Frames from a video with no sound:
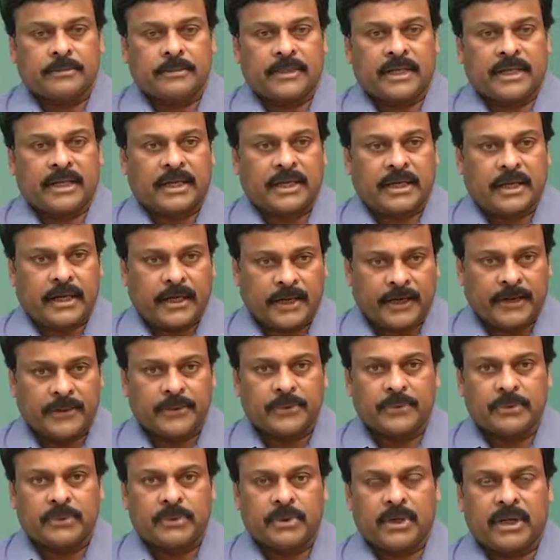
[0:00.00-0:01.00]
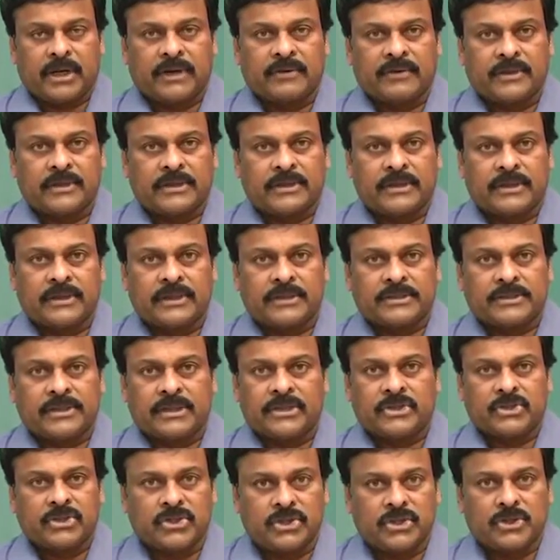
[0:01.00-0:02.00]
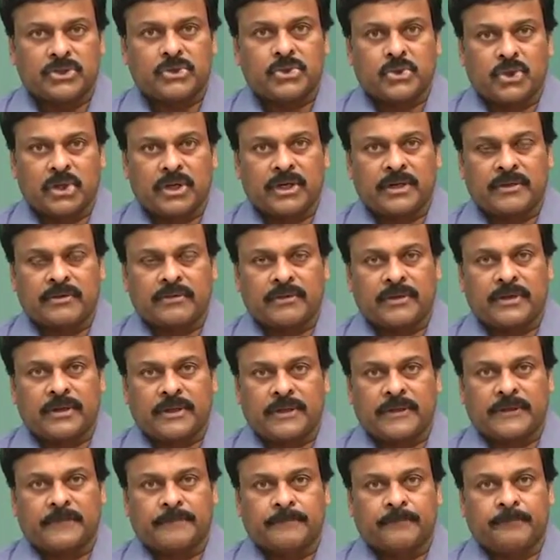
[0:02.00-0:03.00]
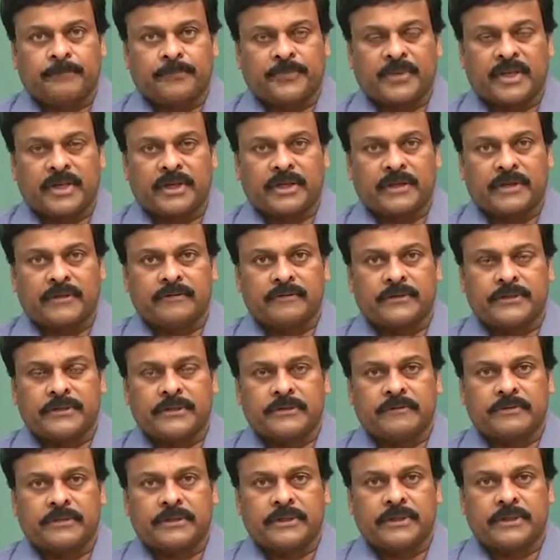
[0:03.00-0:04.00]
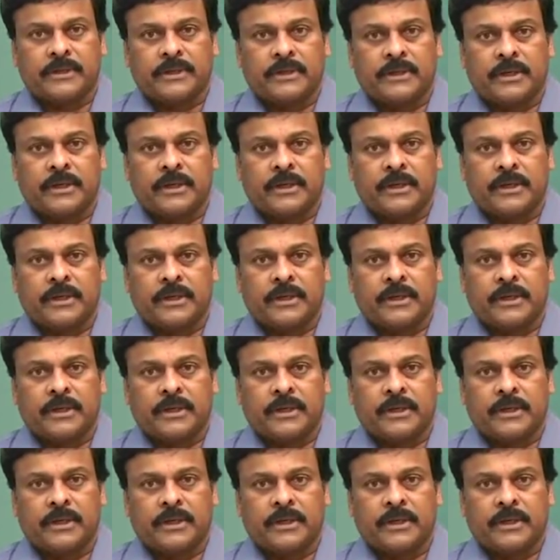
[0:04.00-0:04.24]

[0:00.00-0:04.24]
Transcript: మనకి లేడు అంటే అనేది నిజంగా జీర్ణించుకోలేనటువంటి విషయం ఇది